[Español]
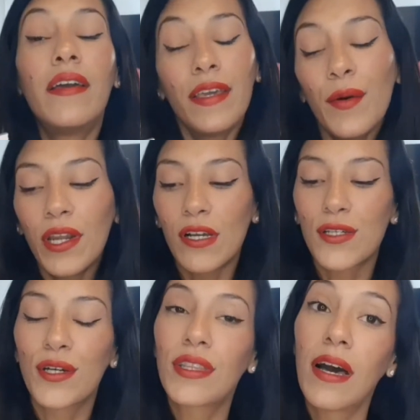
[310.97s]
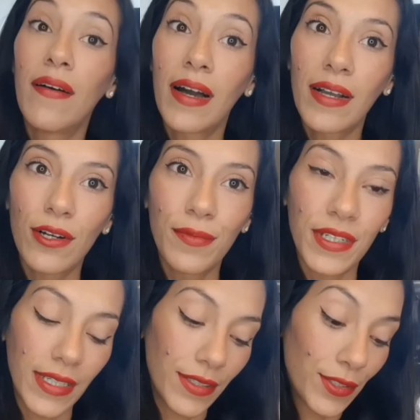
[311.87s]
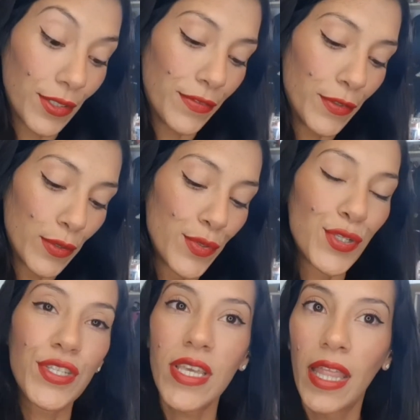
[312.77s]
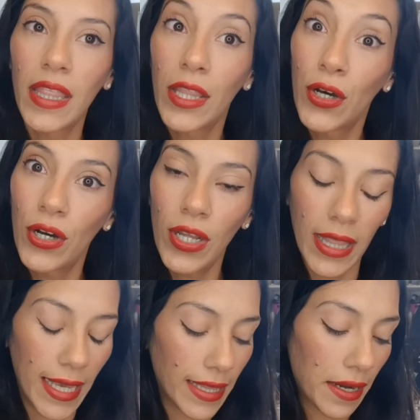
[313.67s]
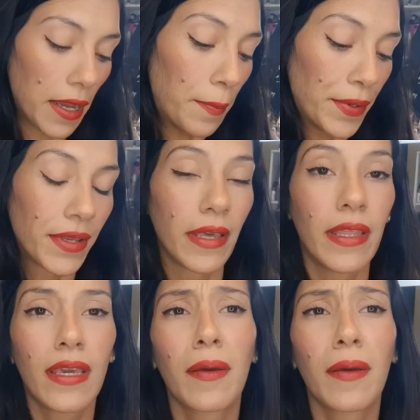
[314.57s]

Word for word: Y bueno, yo estaba con esto frunciendo el de atrás porque dije,